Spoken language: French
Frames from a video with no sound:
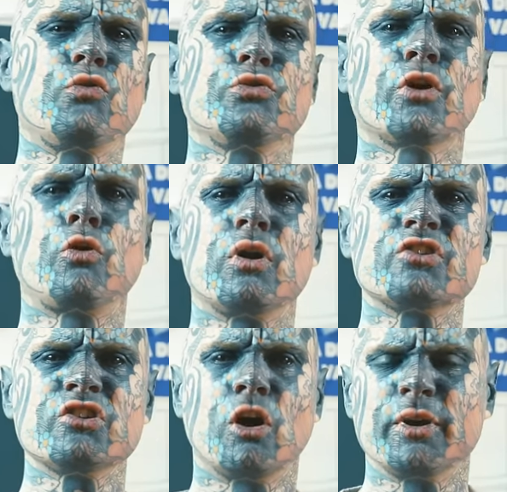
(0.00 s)
vous
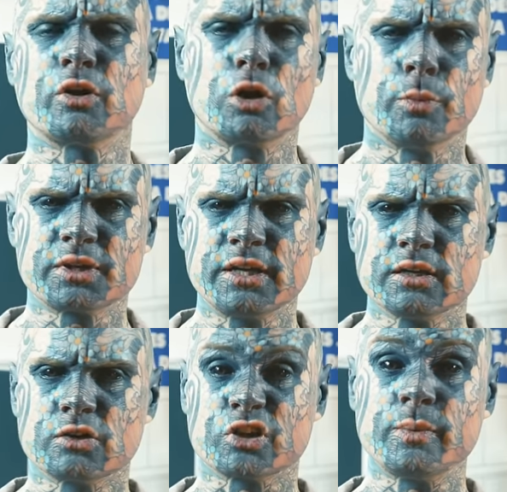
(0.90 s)
encourager à en mettre en
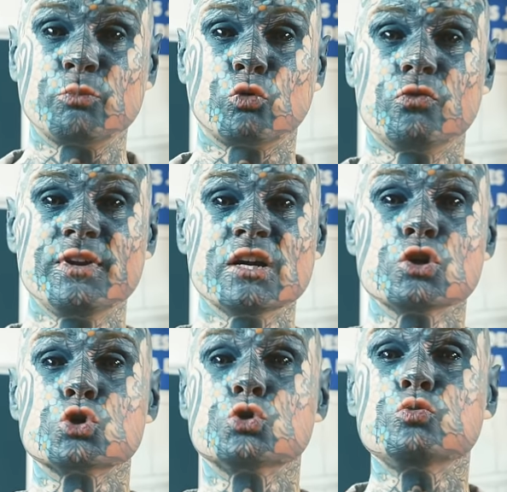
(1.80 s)
commentaire, j'en ai même trouvé un,
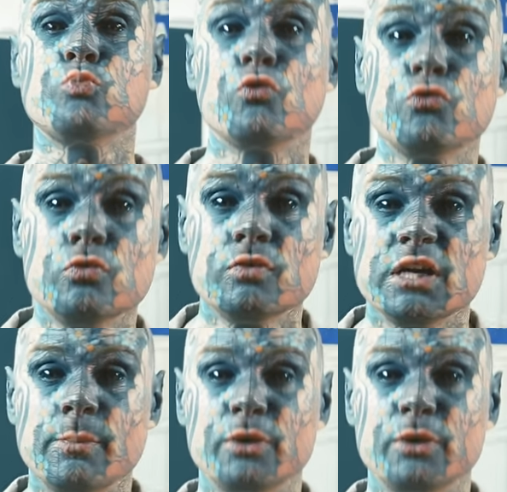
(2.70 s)
juste pour vous, les